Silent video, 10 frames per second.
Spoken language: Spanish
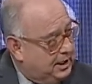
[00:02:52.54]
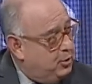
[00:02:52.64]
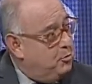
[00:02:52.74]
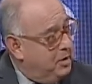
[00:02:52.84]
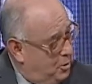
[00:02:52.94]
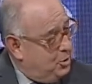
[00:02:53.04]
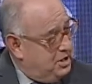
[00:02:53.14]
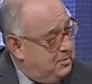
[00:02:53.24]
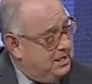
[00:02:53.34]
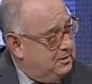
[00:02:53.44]
tenga un mejor
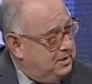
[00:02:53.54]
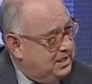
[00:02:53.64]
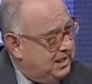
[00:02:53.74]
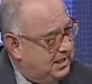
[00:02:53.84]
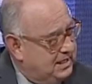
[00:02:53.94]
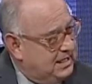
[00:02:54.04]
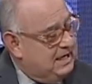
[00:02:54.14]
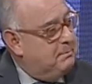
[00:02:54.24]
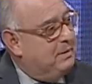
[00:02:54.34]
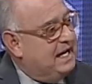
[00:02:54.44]
nivel de vida.
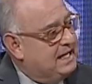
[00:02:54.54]
Y para